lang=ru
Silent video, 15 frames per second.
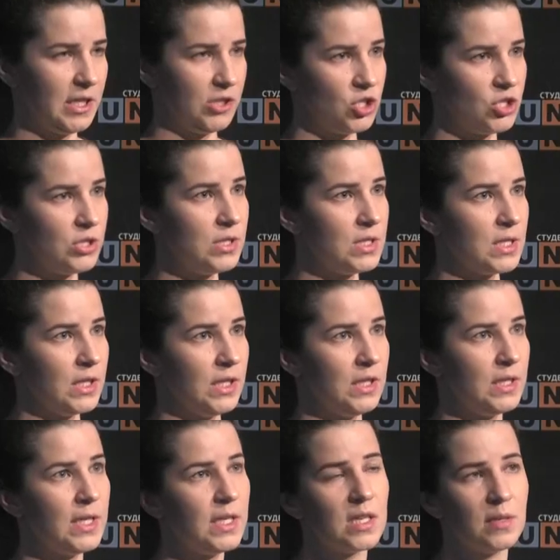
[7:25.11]
частица
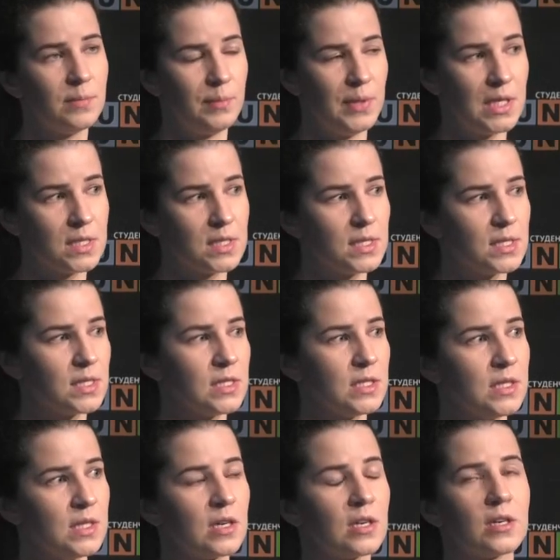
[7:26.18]
нейтрина без
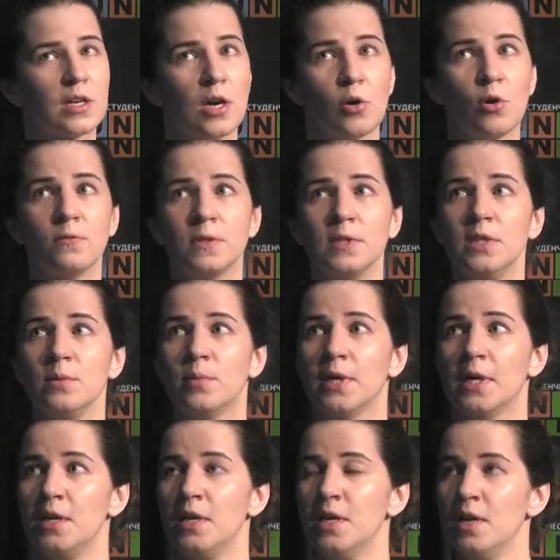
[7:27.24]
э,
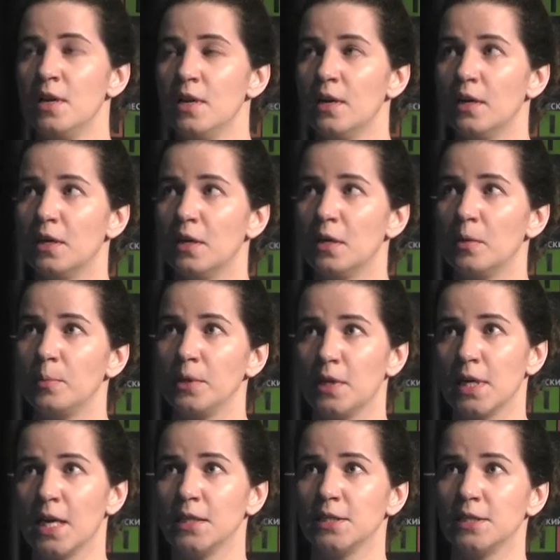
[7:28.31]
какого-либо э,
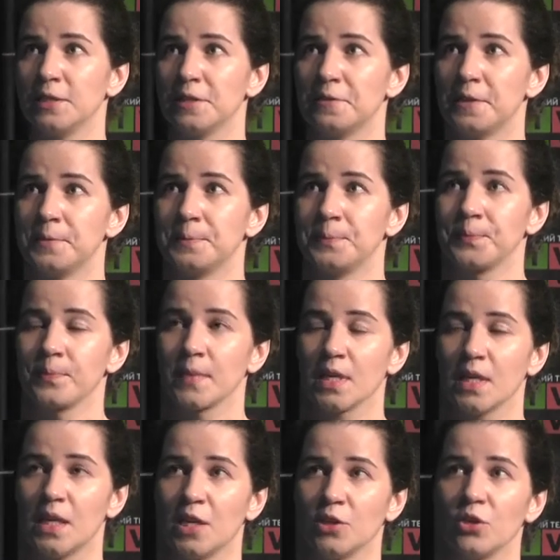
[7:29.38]
прилагательного.
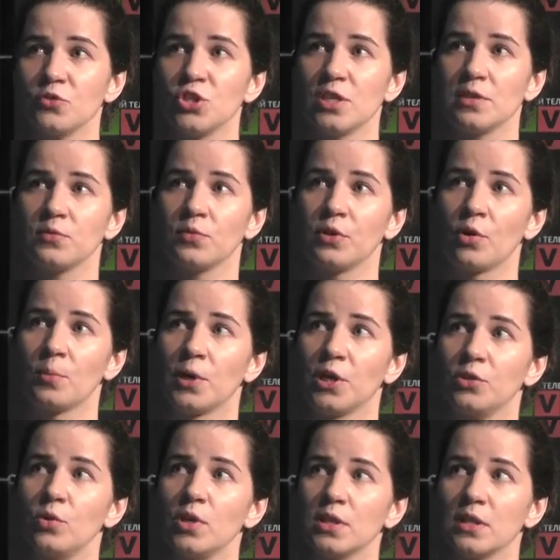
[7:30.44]
А, но в 1962
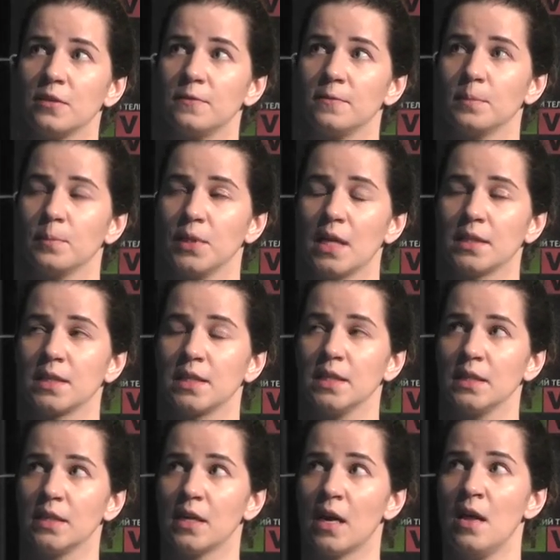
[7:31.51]
году откры... было
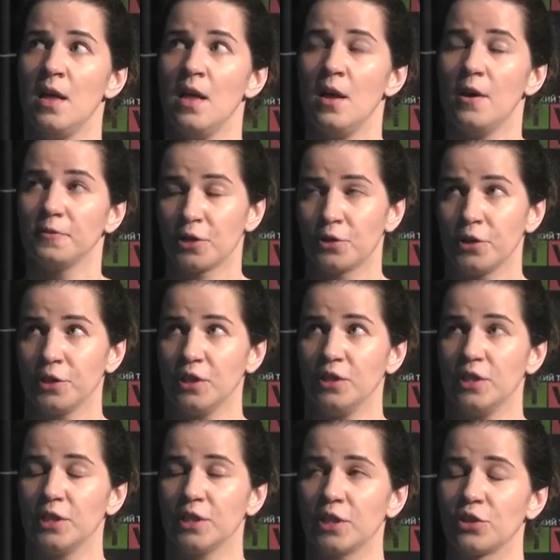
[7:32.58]
открыто второе
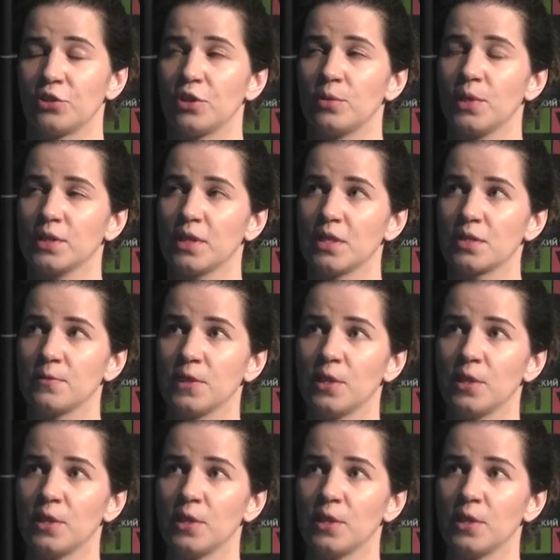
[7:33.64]
нейтрино, которое было названо